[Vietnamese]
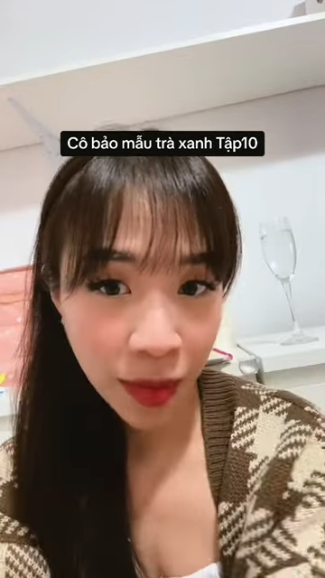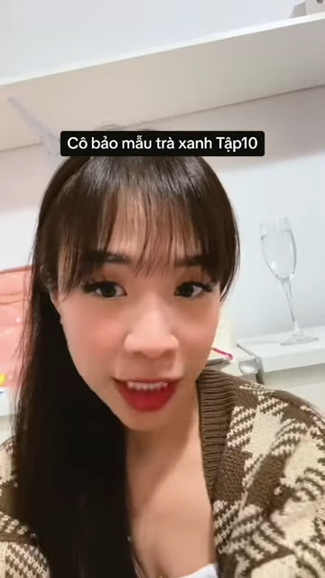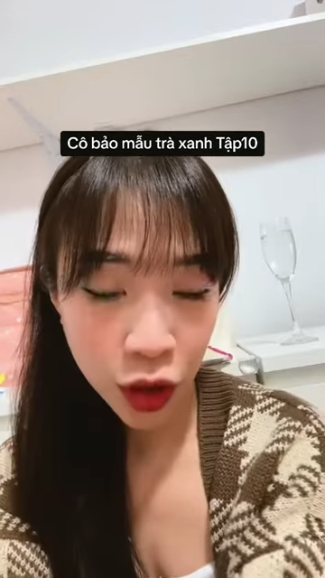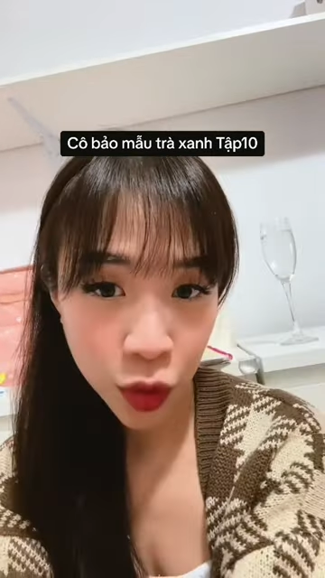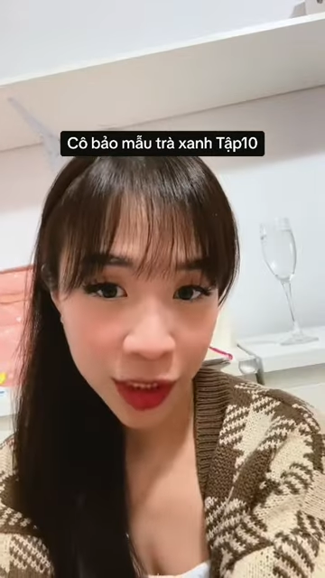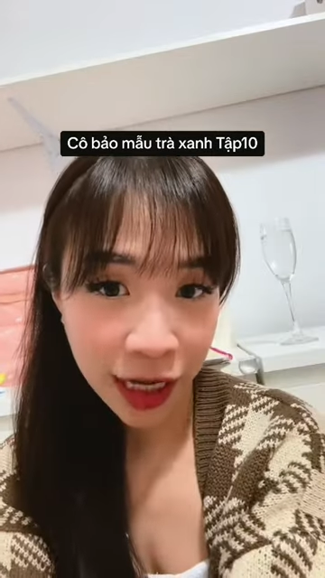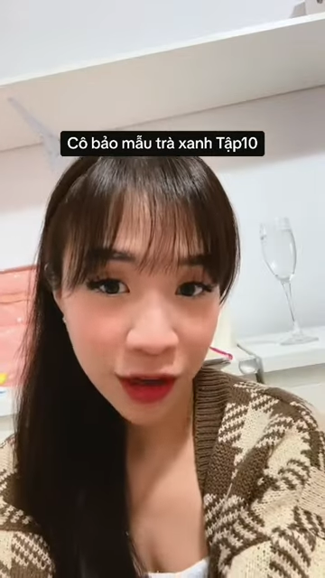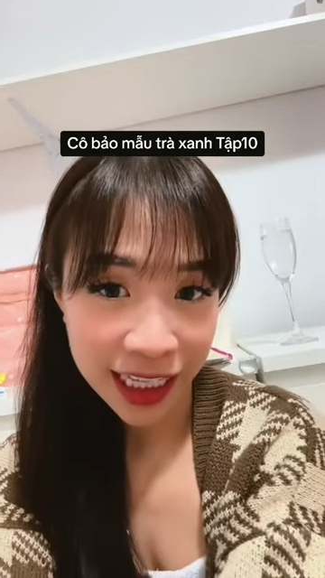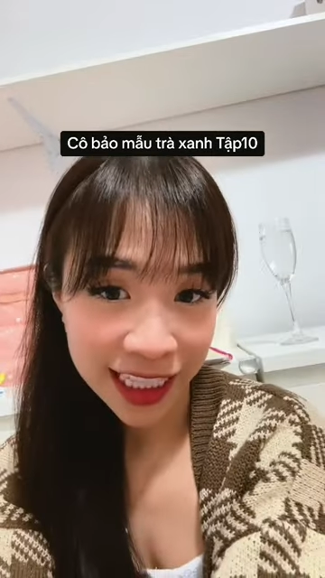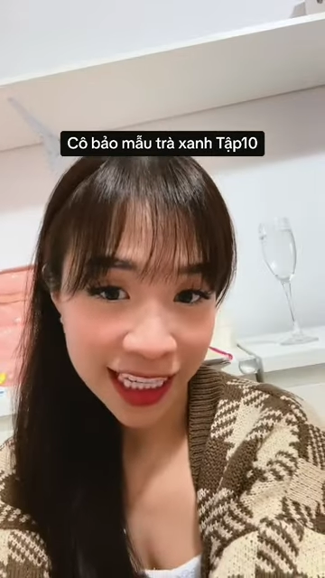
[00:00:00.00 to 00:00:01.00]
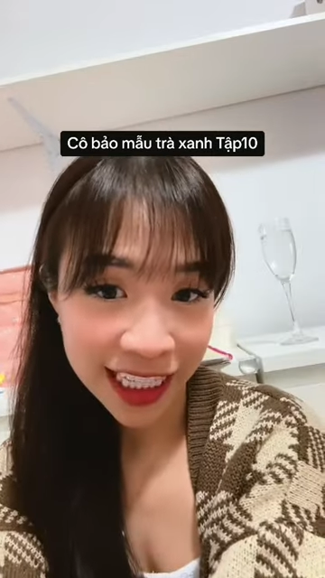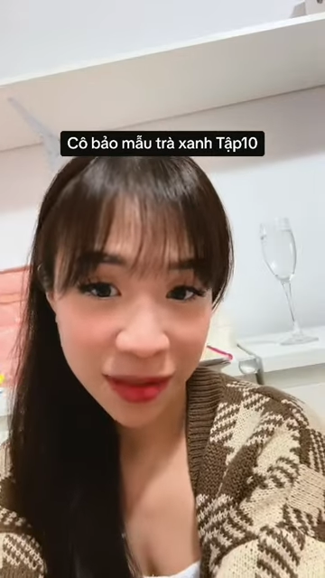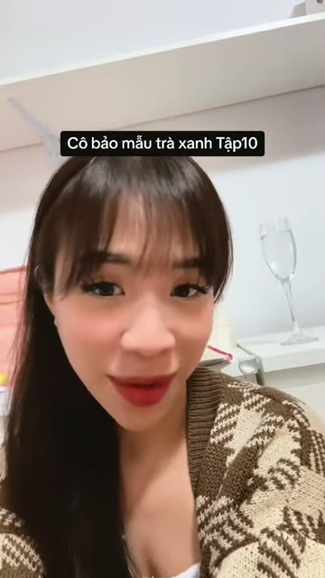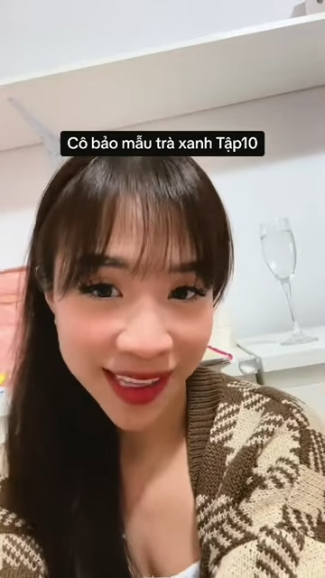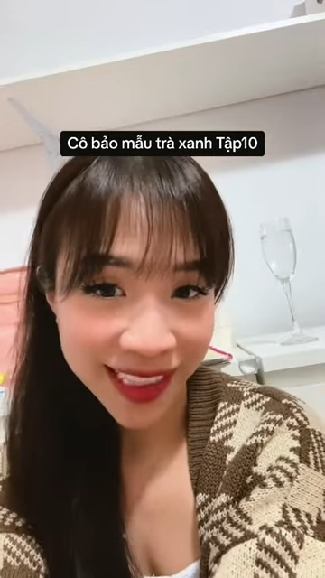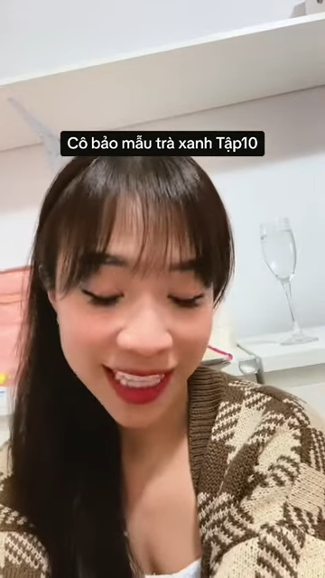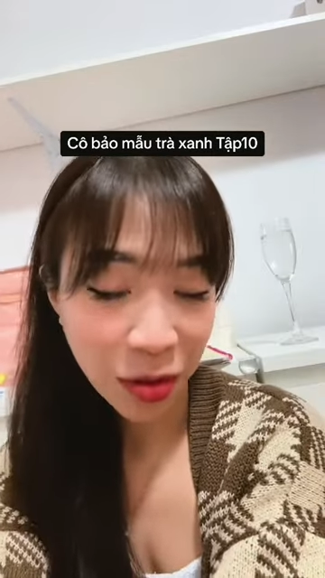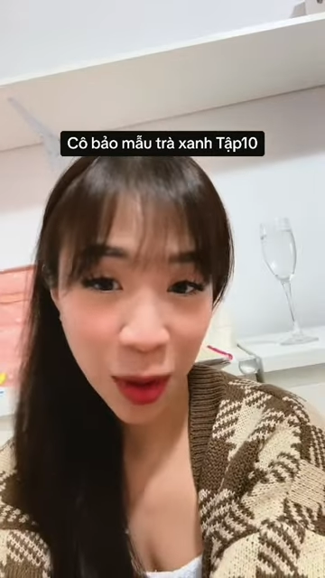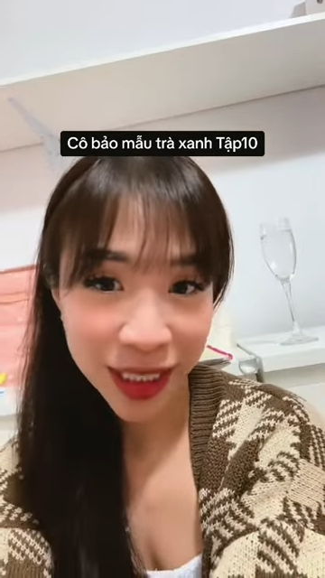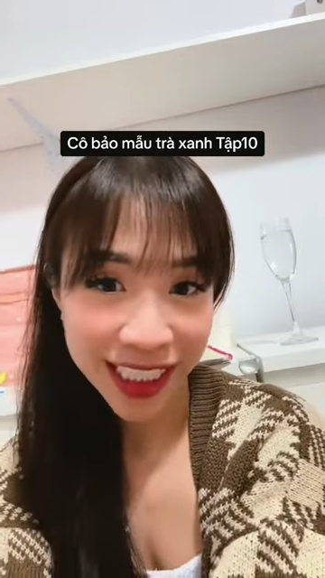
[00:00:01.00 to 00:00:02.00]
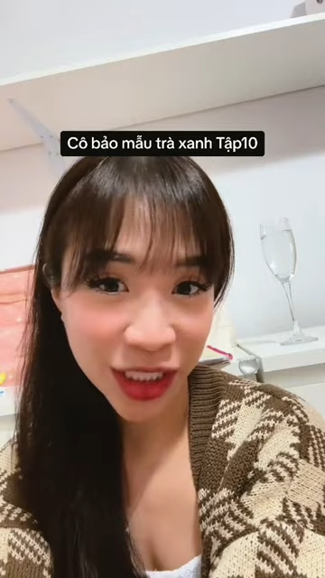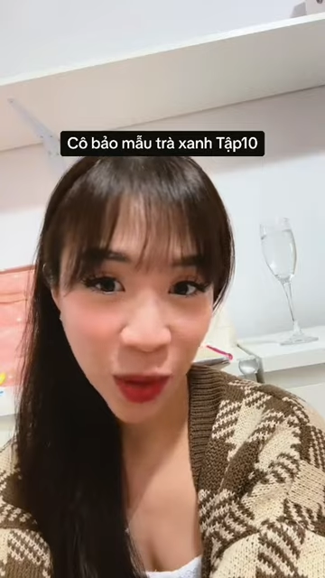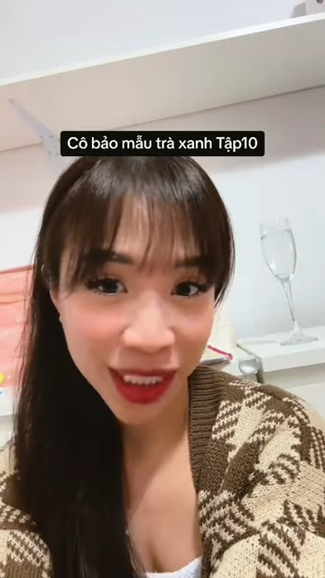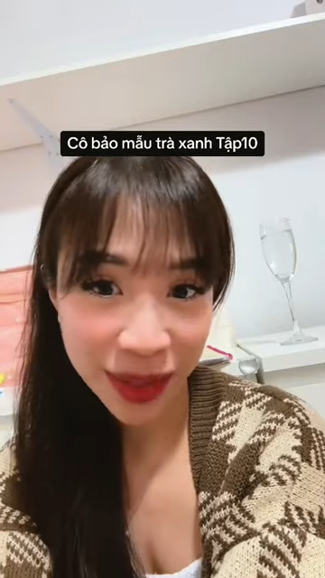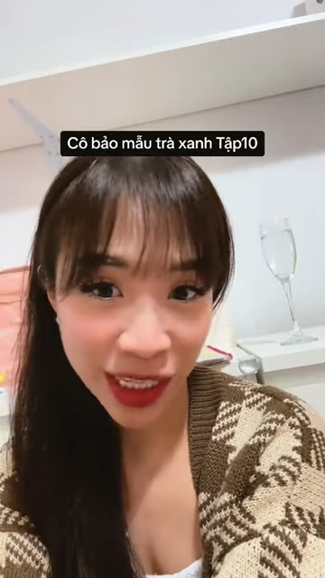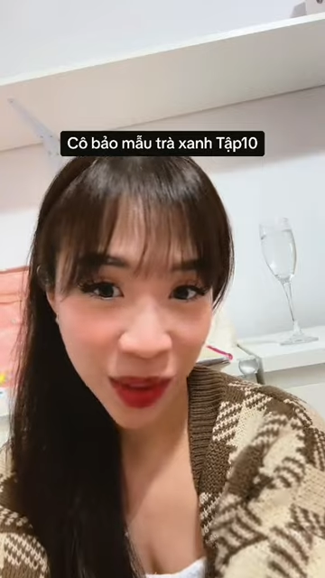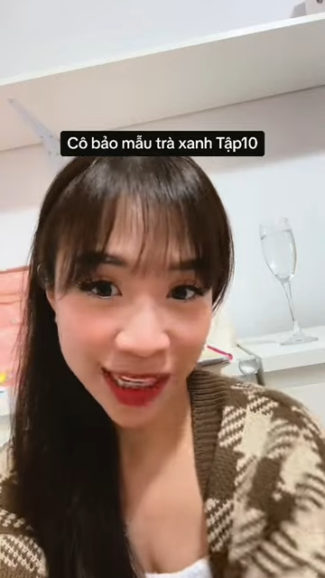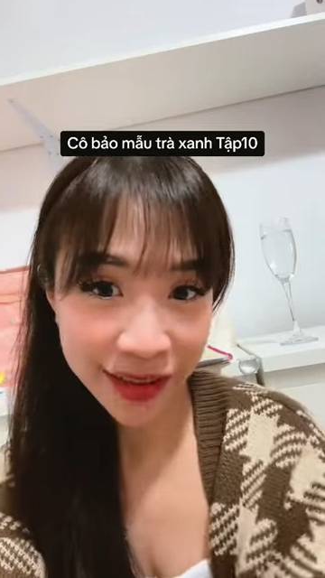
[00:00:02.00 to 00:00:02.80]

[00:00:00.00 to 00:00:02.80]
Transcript: cho dù là tao có lái xe nhanh đến mấy thì tao cũng không thể chạy trốn nhanh bằng cái con này được